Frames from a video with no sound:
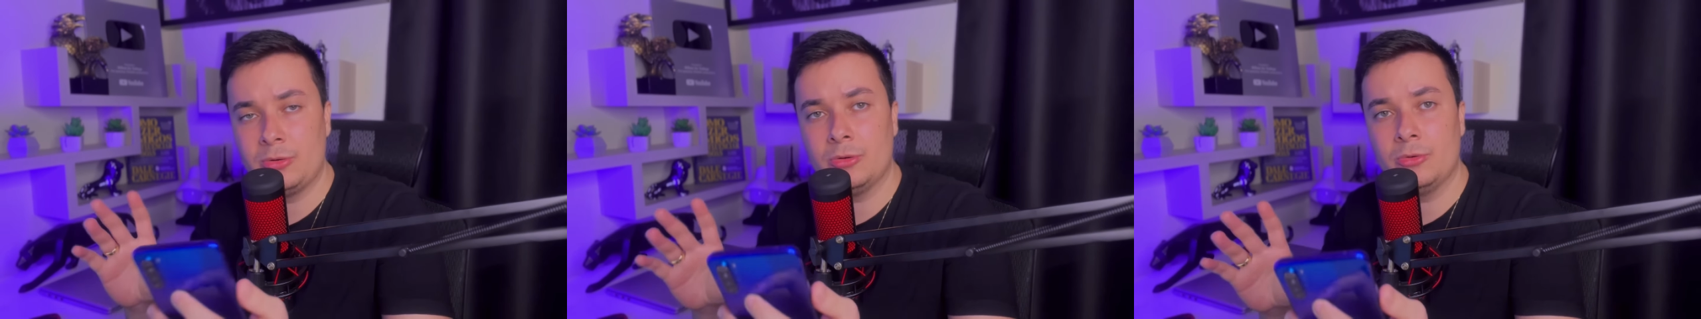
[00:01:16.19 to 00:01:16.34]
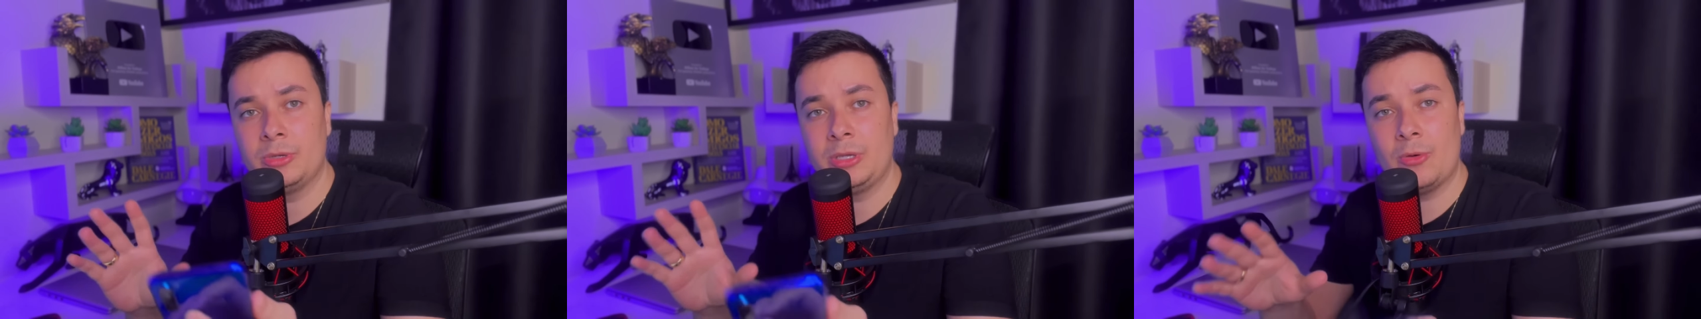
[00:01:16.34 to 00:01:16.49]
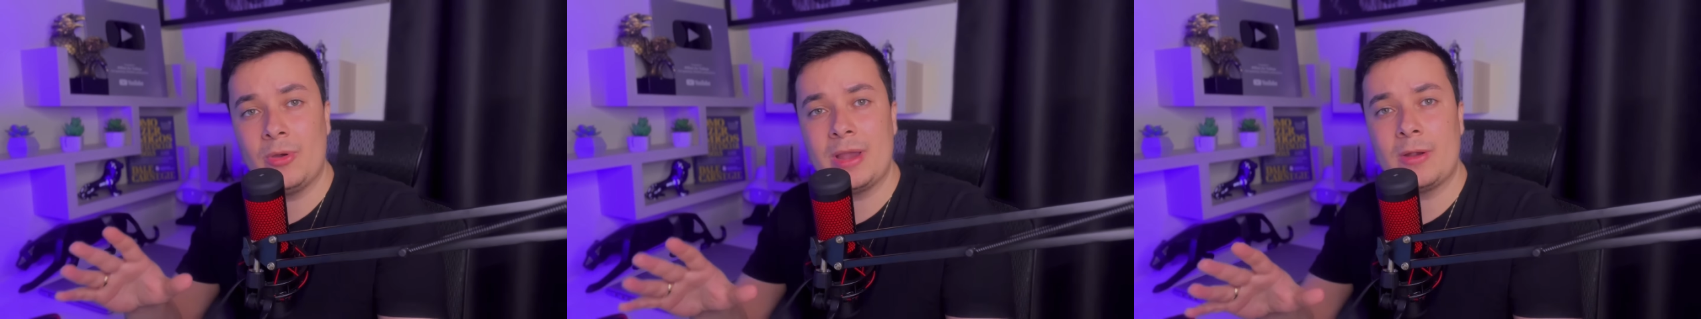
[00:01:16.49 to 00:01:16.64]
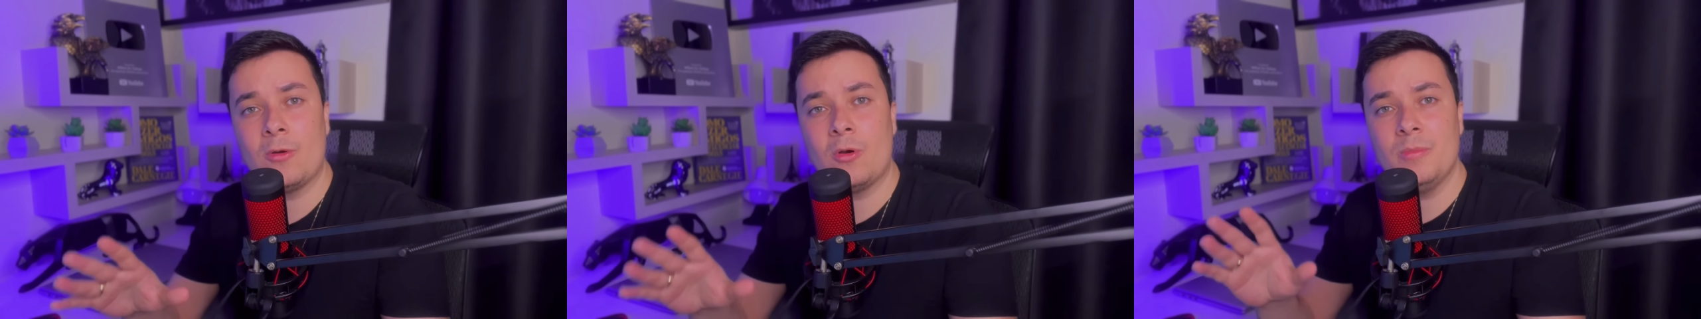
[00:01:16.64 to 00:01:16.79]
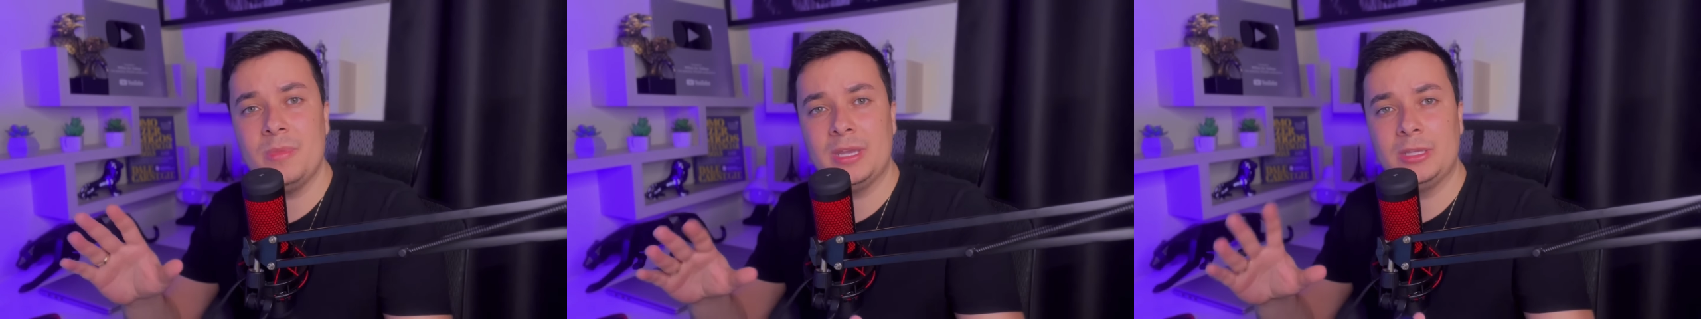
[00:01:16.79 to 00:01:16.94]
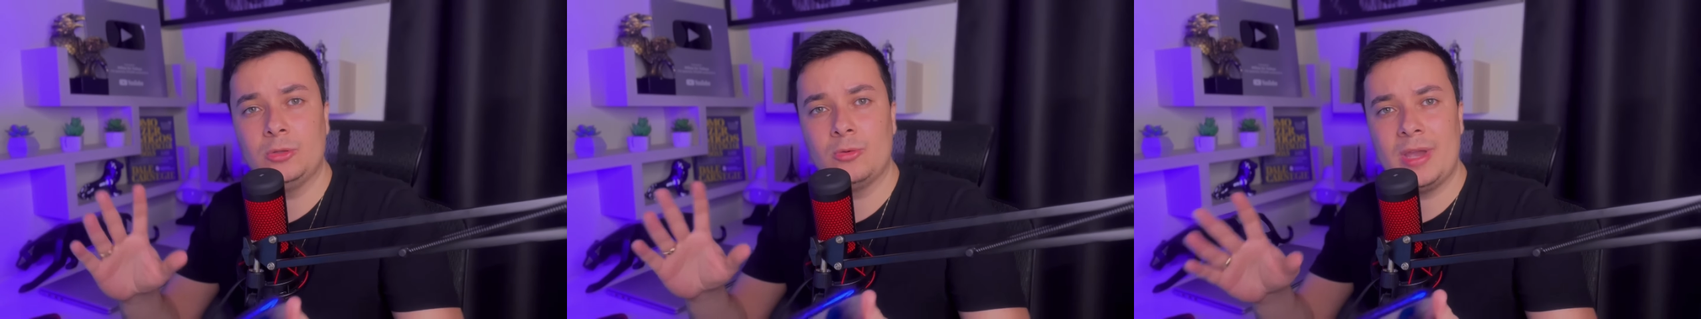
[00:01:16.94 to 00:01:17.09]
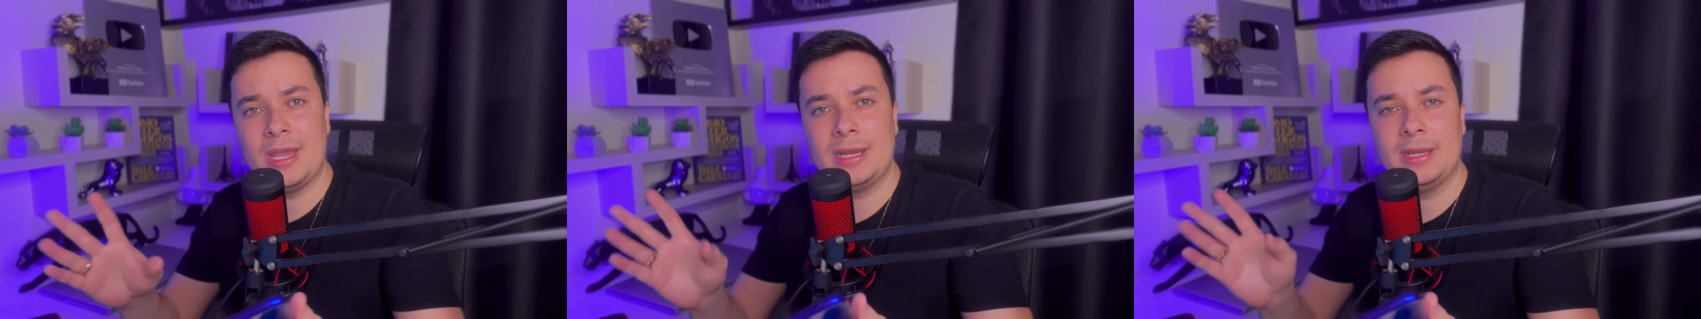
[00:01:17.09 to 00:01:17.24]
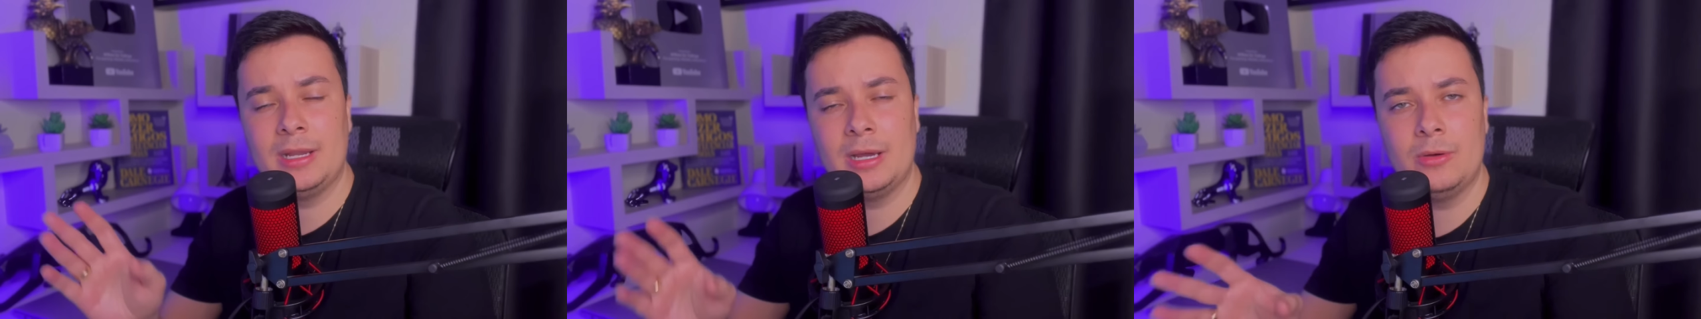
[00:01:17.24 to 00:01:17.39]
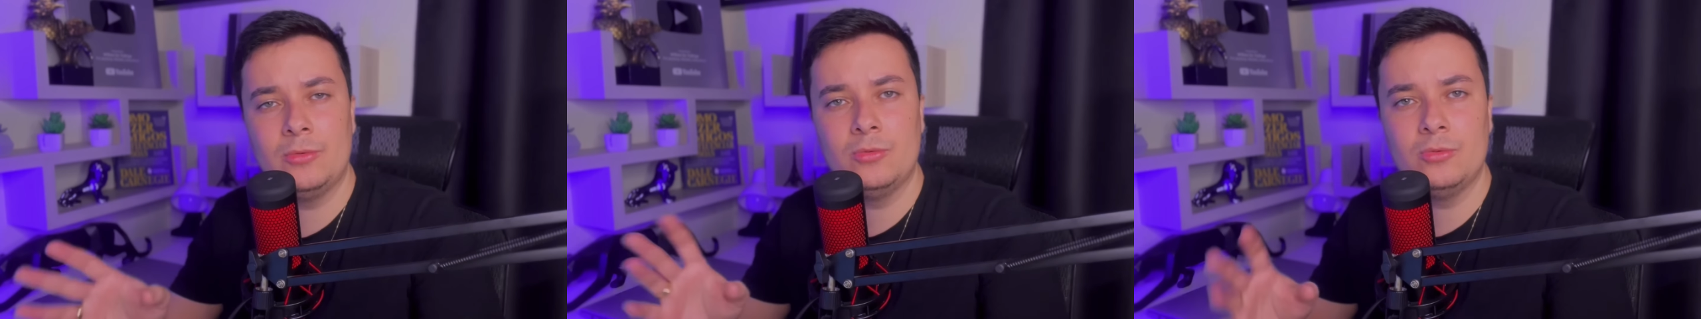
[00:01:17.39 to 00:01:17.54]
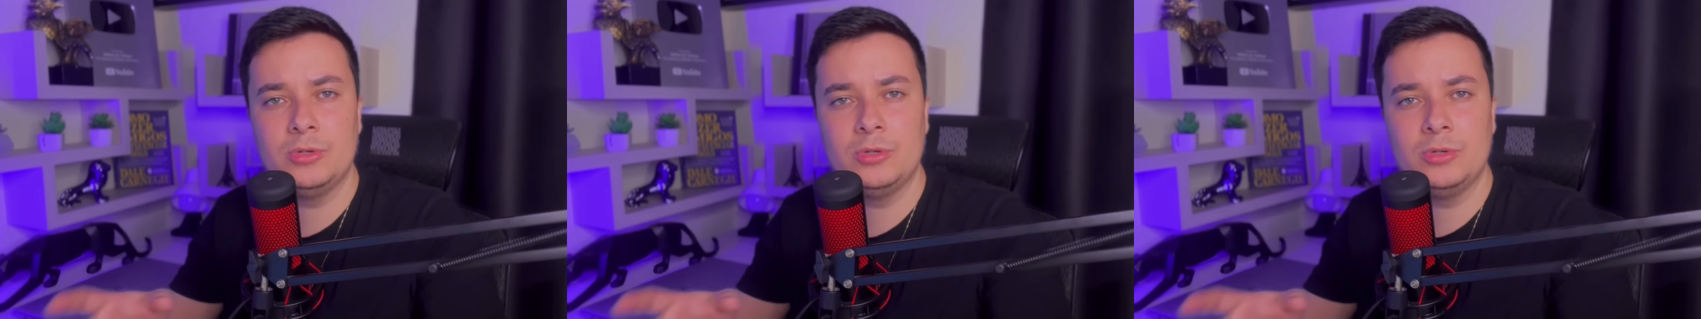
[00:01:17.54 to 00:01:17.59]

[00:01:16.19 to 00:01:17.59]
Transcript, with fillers: o que eu recomendo é não